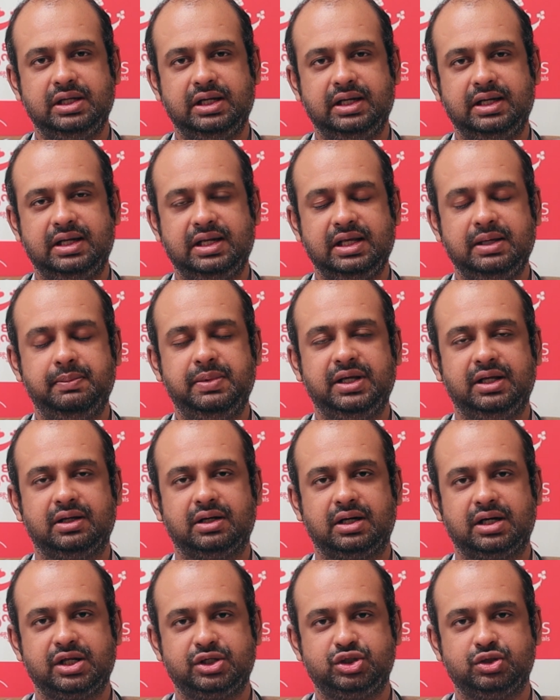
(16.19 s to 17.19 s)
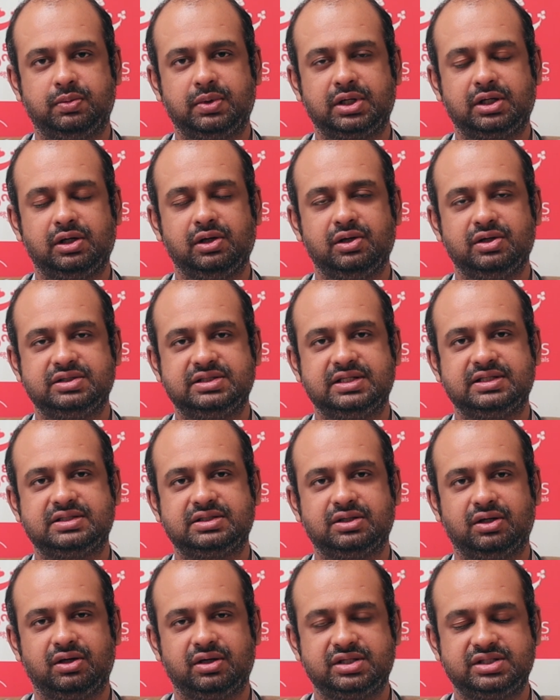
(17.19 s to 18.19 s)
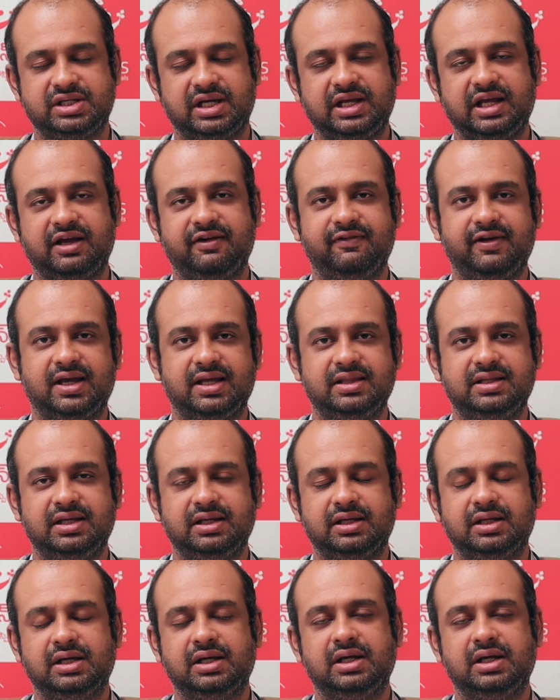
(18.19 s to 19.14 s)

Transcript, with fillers: ఈ టీబీ అంటే చుబర్క్లోసిస్ ఆర్ క్షయ వ్యాధి